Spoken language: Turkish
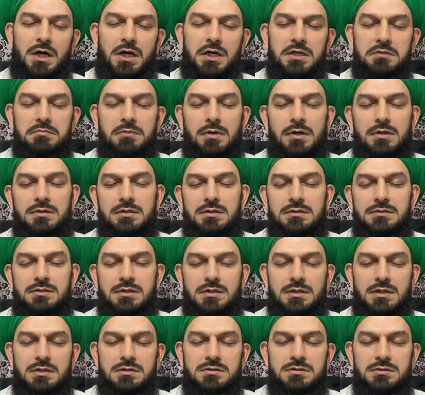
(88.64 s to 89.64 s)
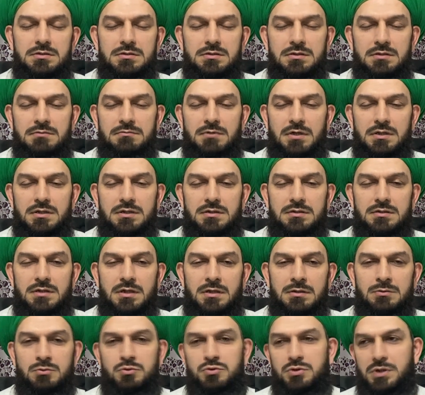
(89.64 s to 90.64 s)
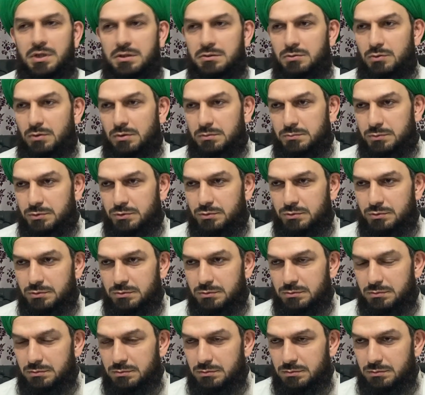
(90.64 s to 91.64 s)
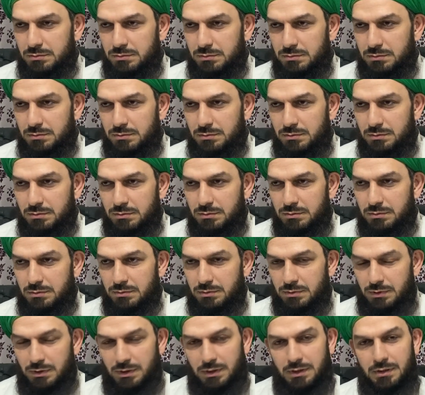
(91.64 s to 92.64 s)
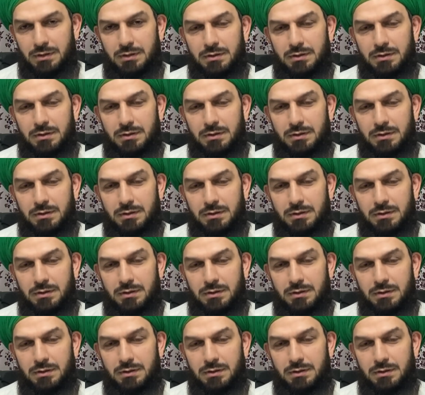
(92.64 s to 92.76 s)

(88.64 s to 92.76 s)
ibadette geçirdiğin vakitlerin üç katı olmuş. Ee,